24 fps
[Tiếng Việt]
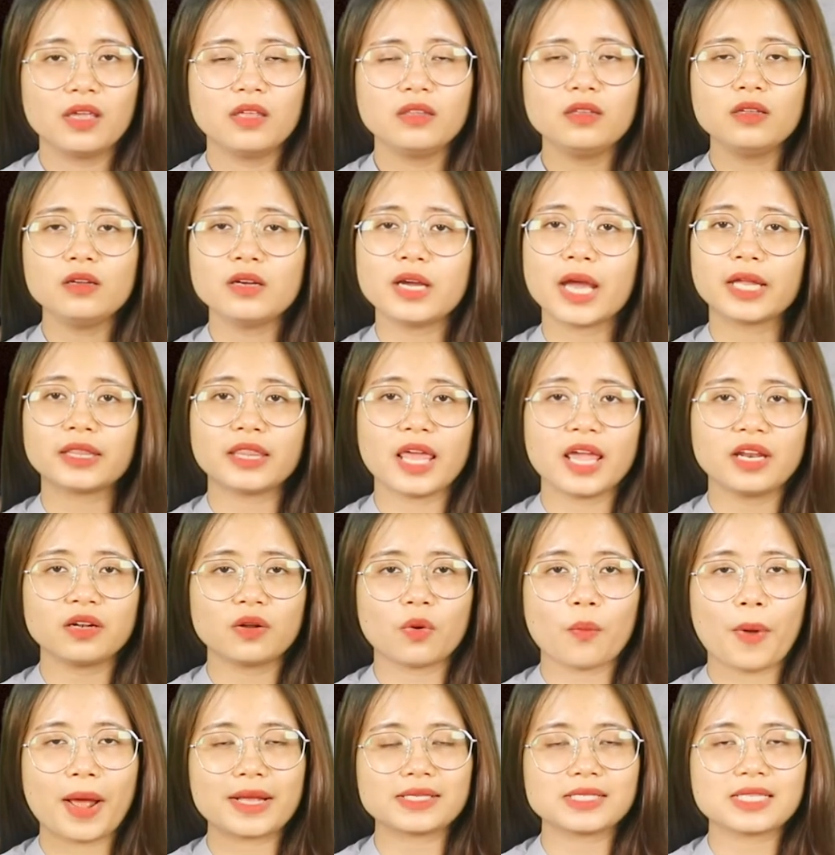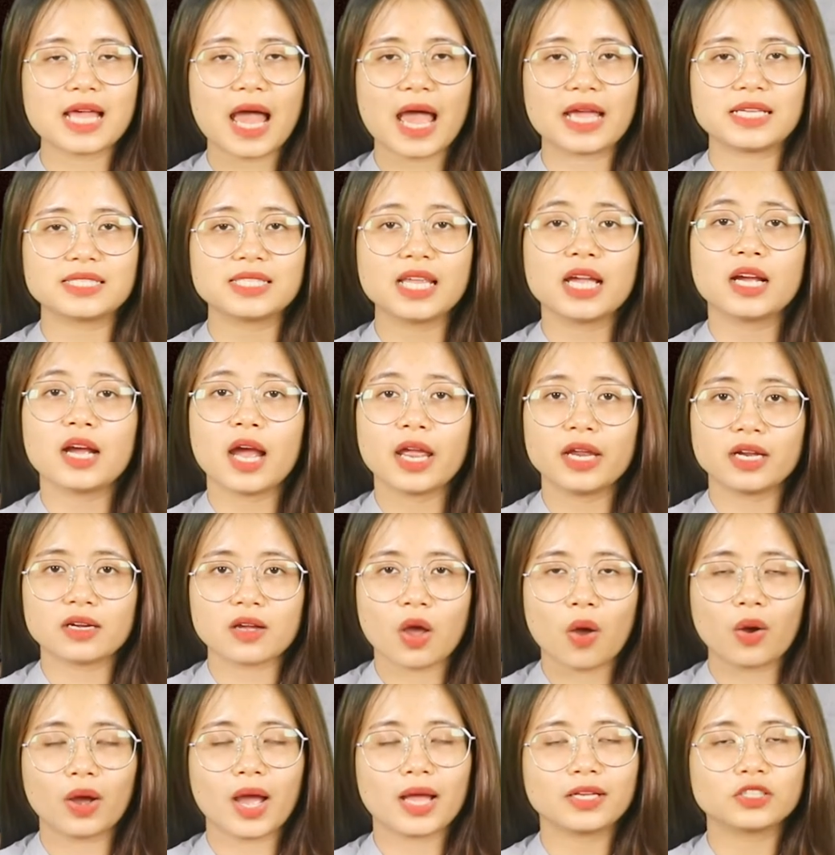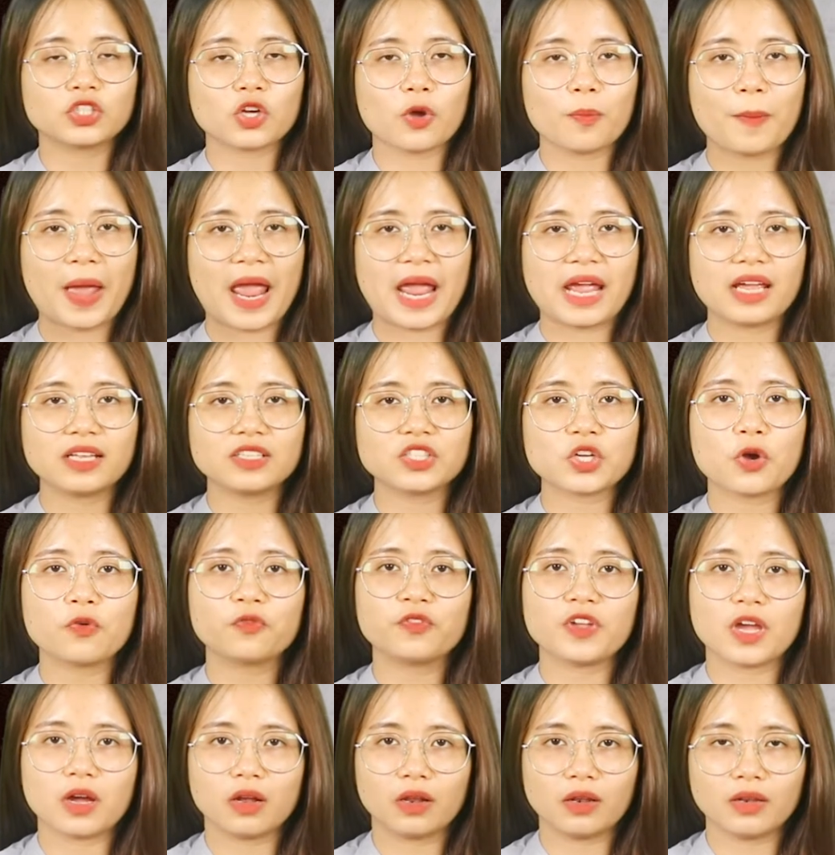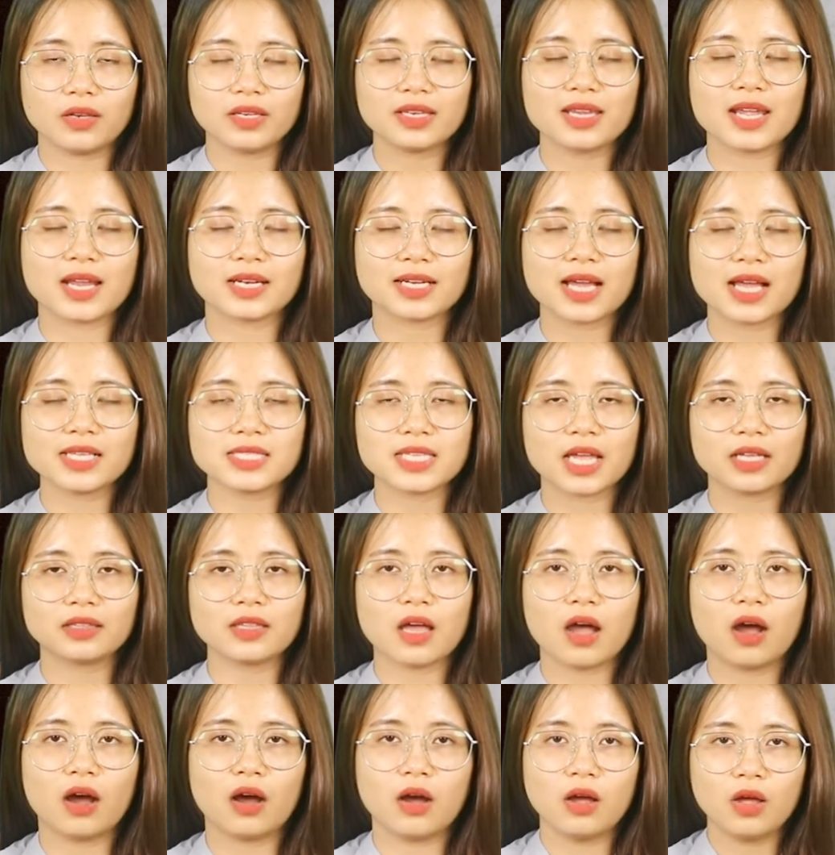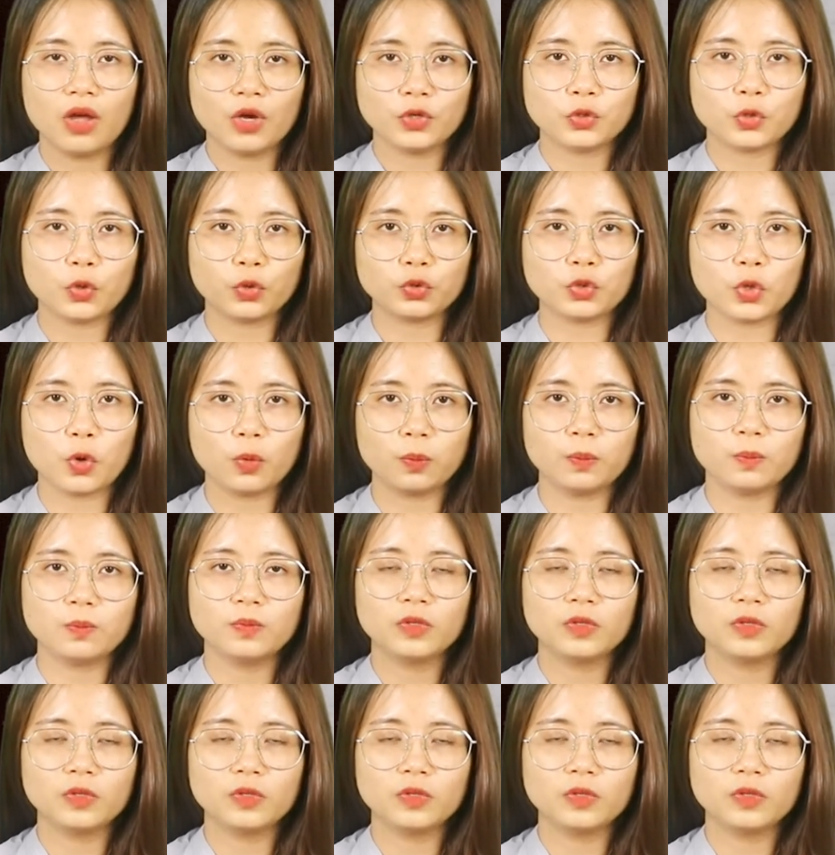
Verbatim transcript: Nhưng cái tên quá dài sẽ gây khó khăn cho bé trong việc điền các giấy tờ, thủ tục